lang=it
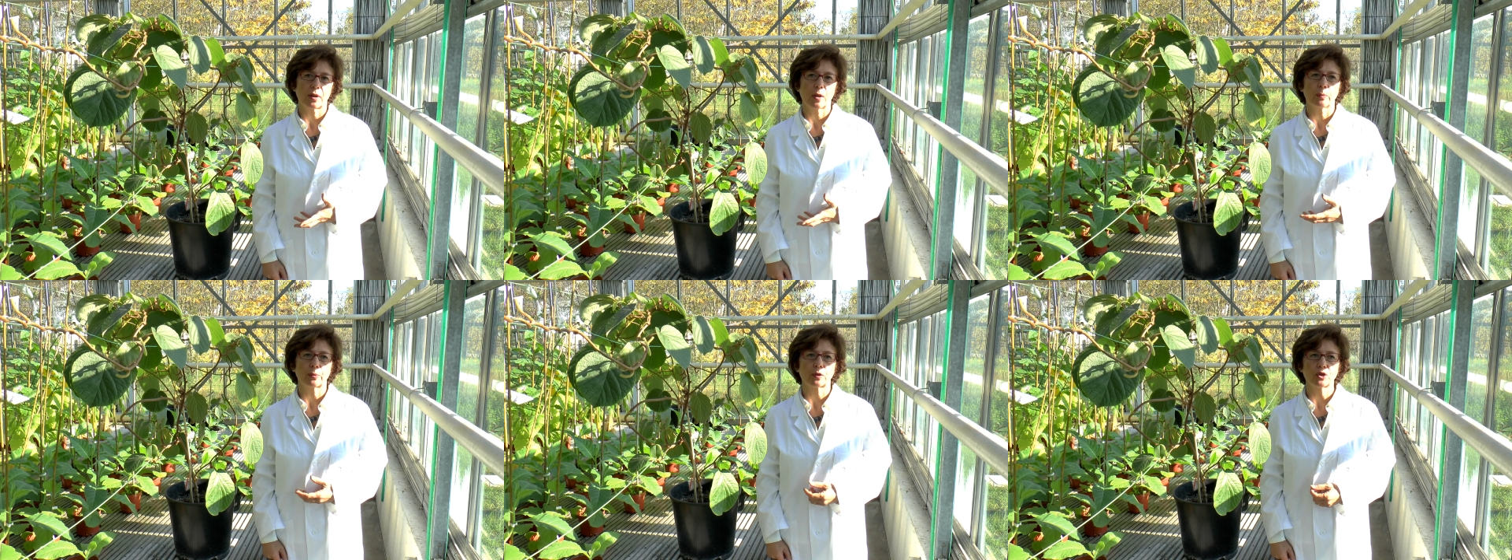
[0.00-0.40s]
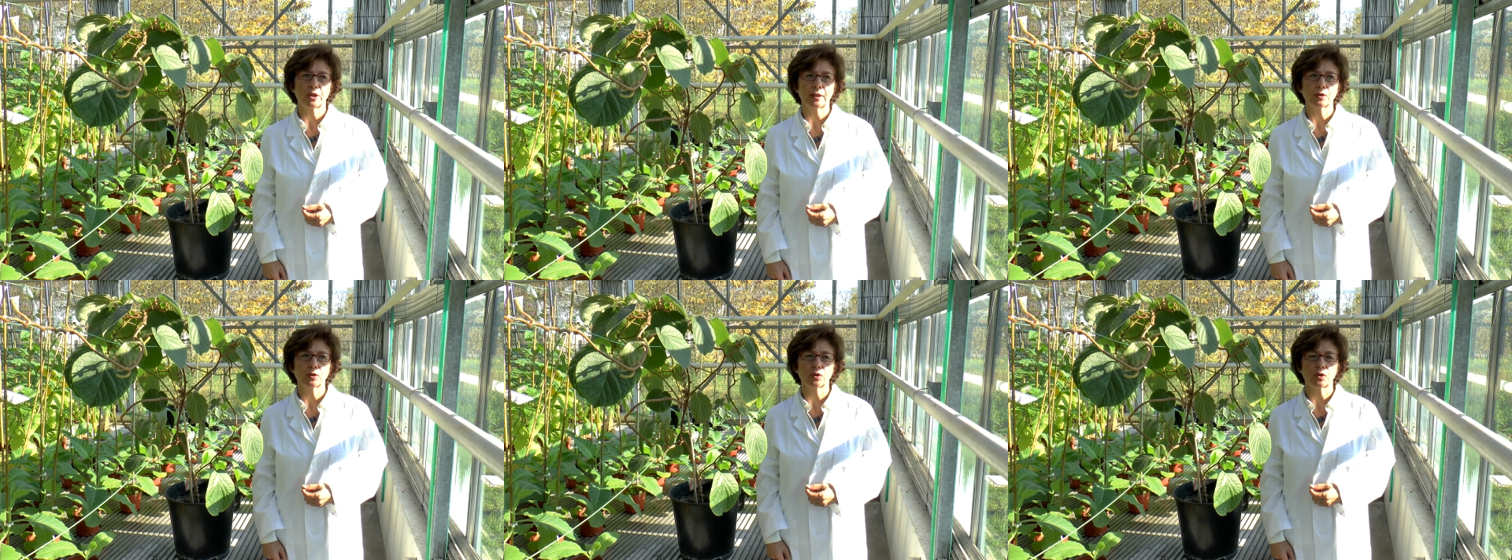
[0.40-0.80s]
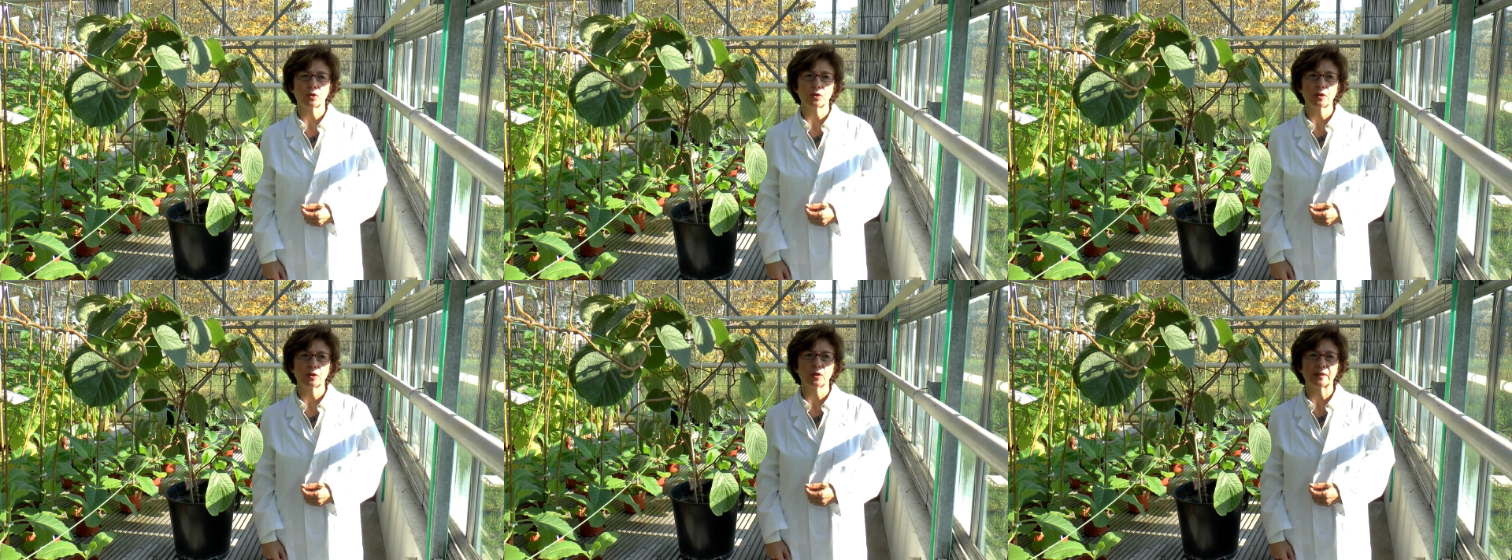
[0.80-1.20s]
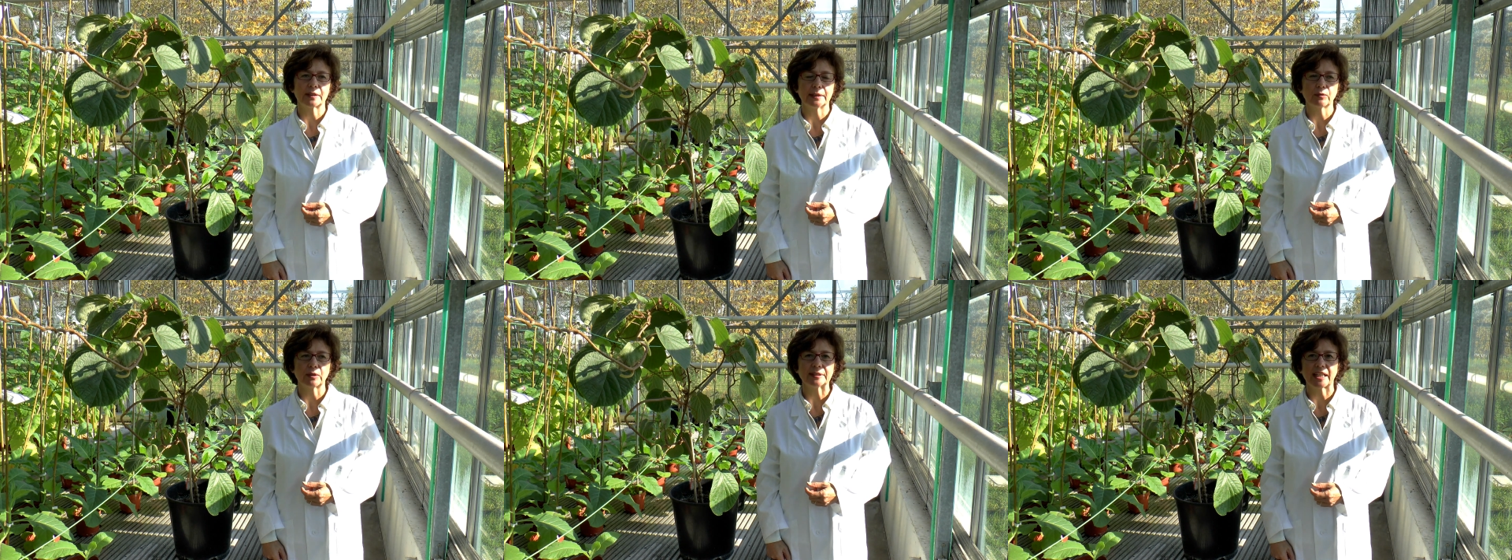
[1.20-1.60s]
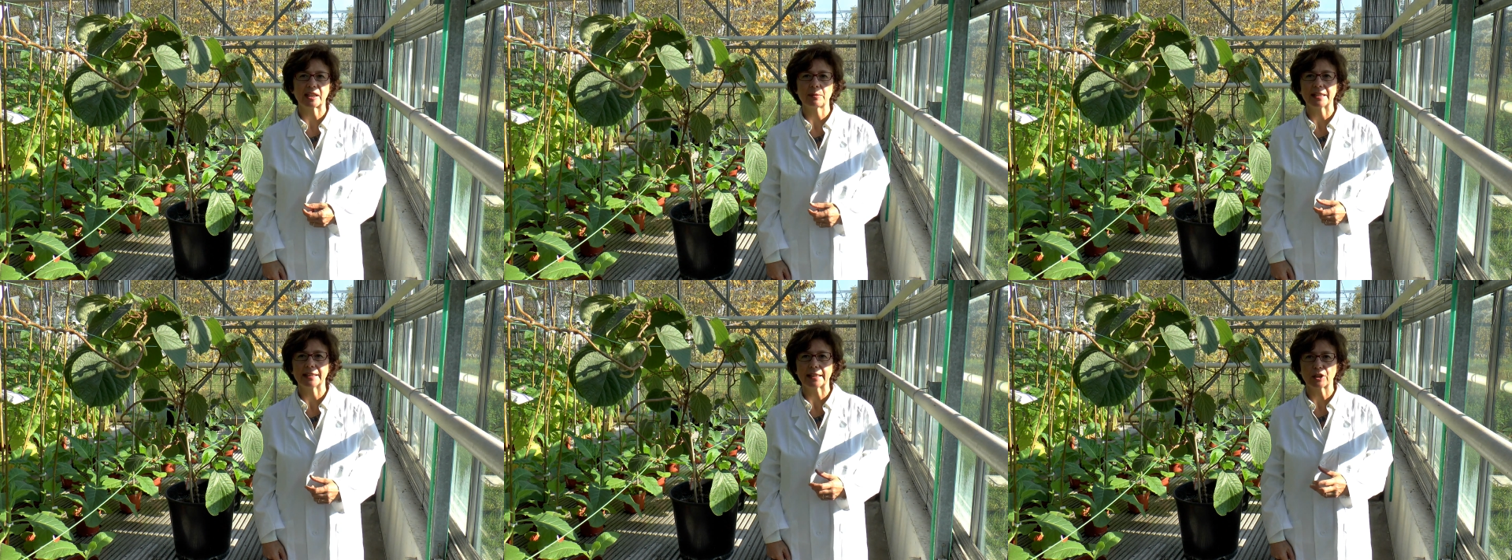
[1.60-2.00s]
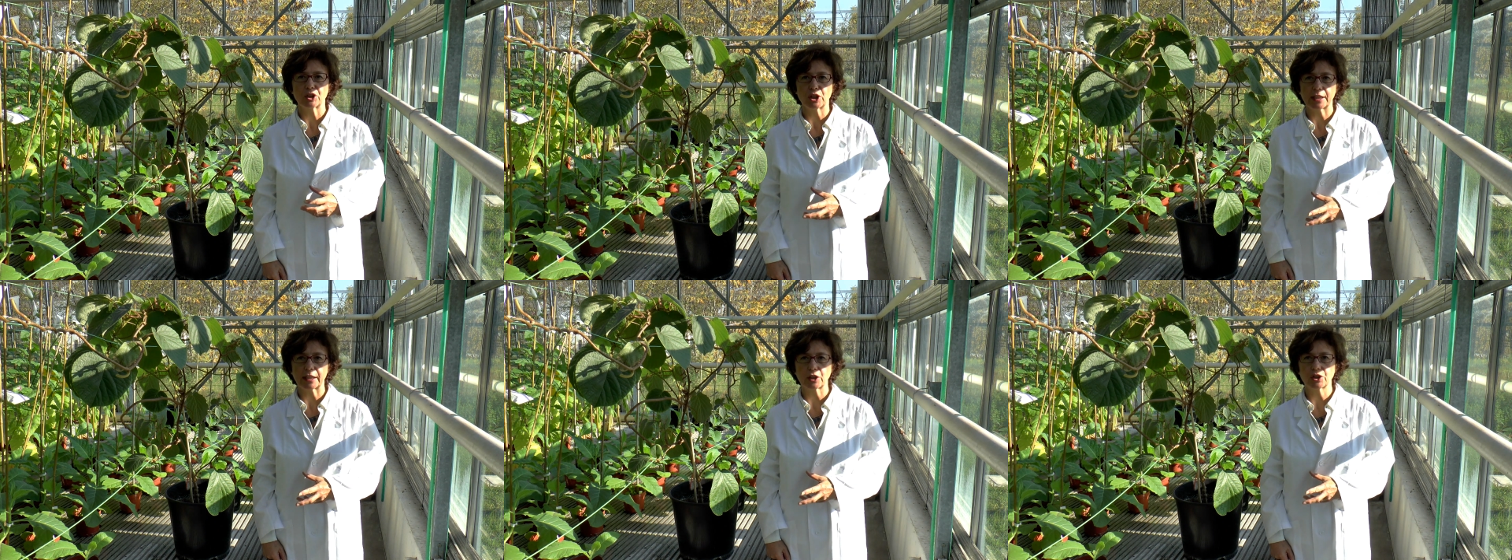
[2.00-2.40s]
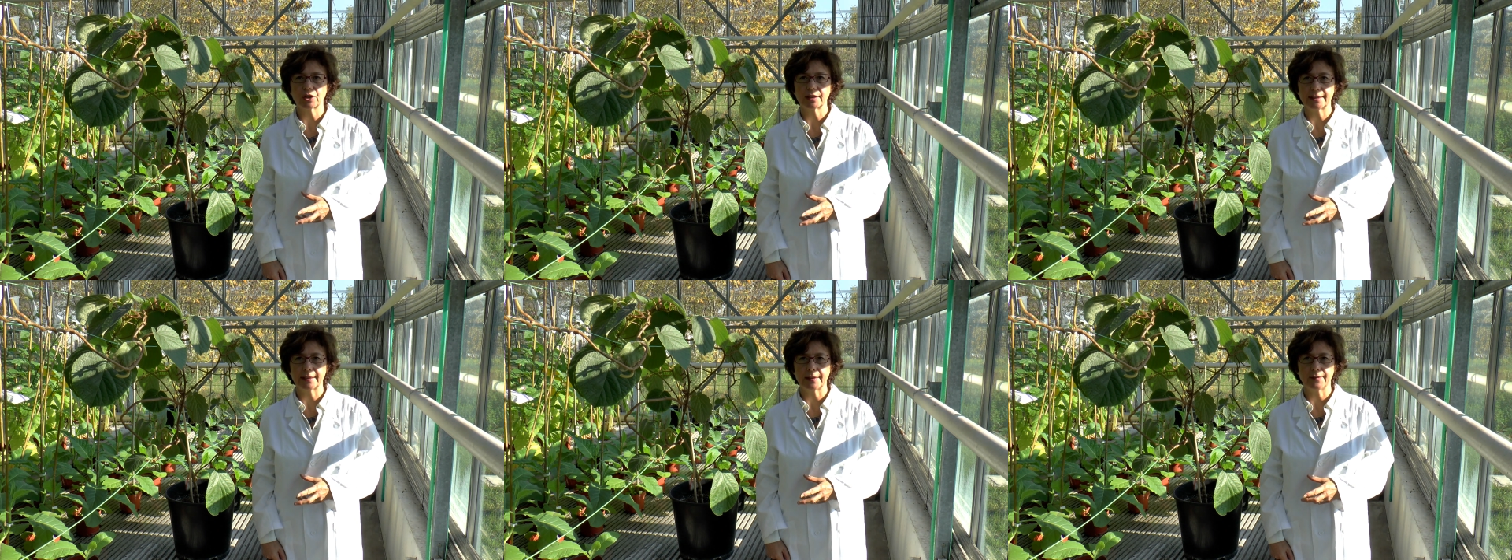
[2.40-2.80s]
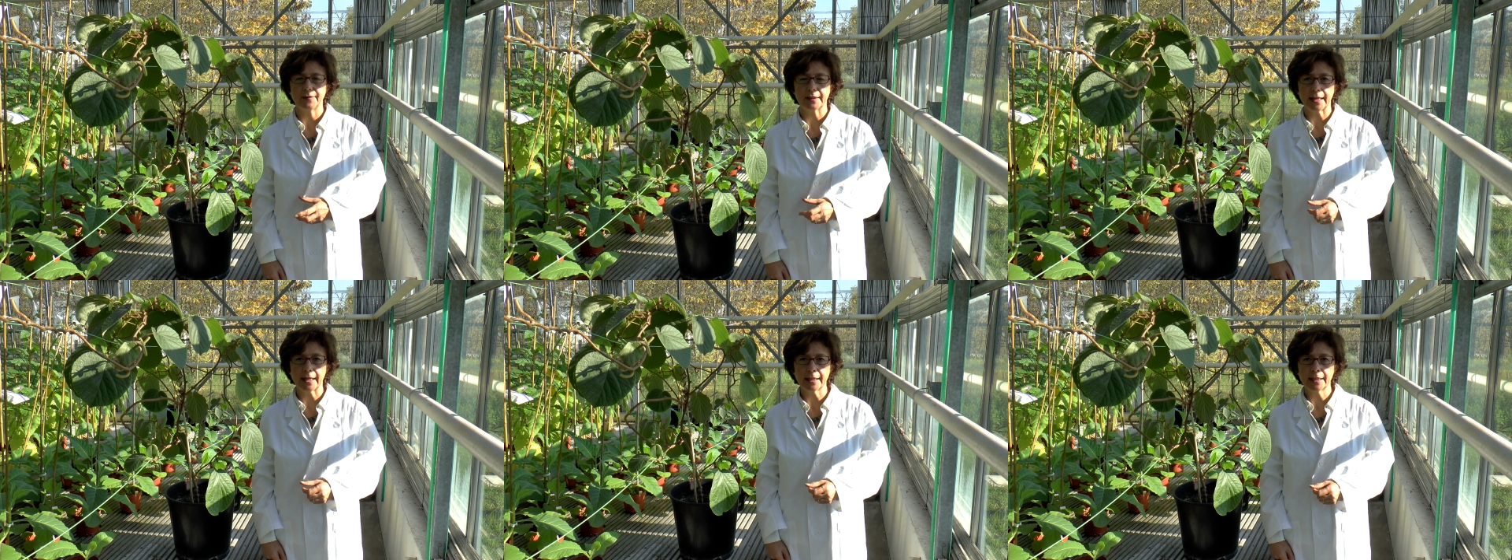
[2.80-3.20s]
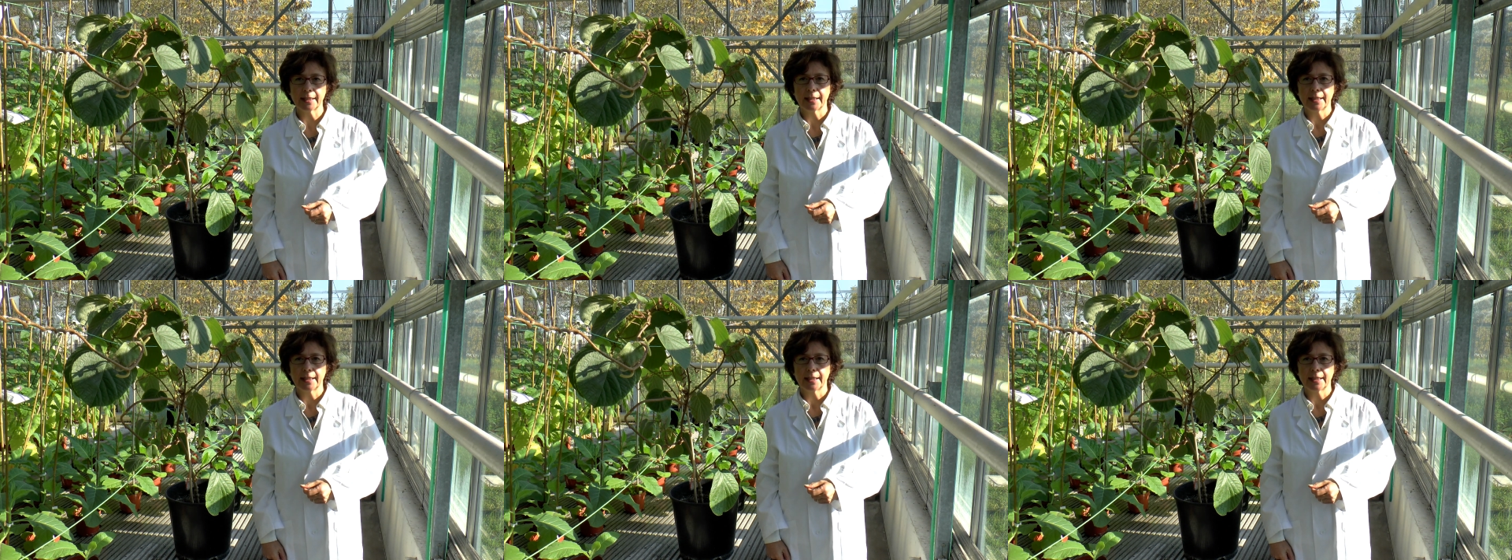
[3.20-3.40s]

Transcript: è un progetto innovativo in termini di ricerca scientifica